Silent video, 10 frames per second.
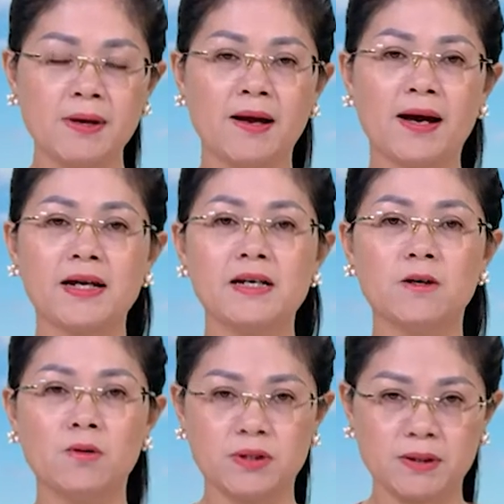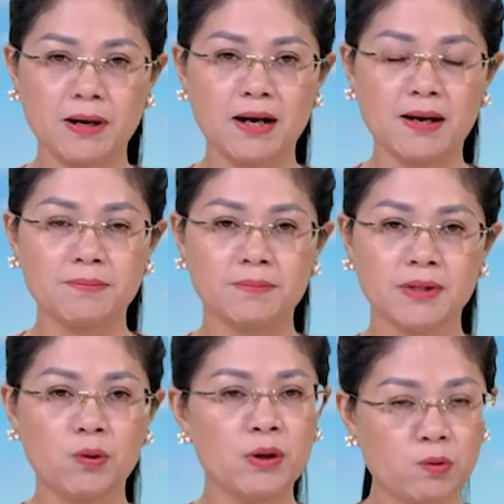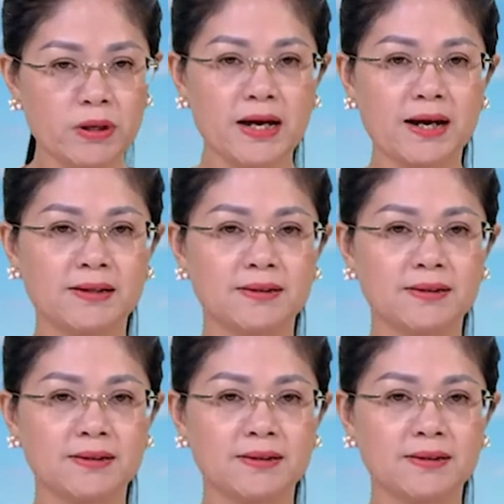2018-2025 tại huyện Quỳnh Nhai.